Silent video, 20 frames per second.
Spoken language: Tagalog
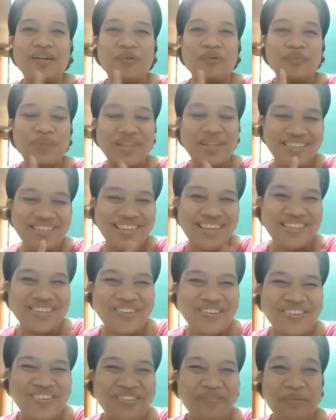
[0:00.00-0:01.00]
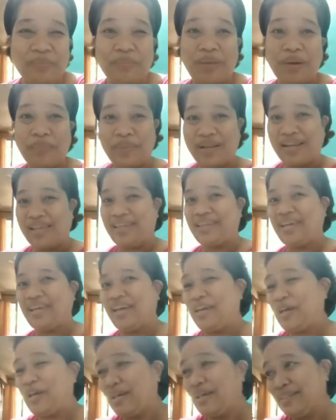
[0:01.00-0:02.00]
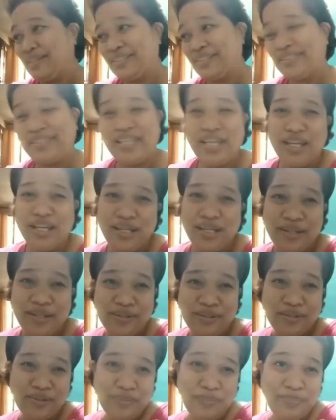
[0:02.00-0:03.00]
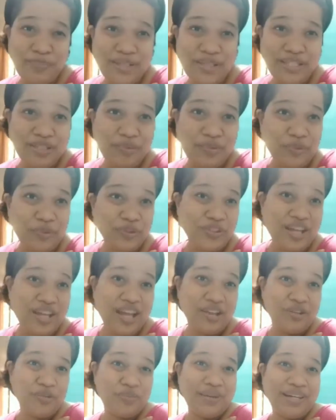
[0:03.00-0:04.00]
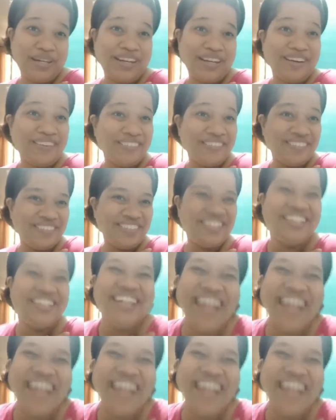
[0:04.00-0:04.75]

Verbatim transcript: ako mag-isa-isa ulit kung babalik. So, please, supportahan niyo pa rin ako.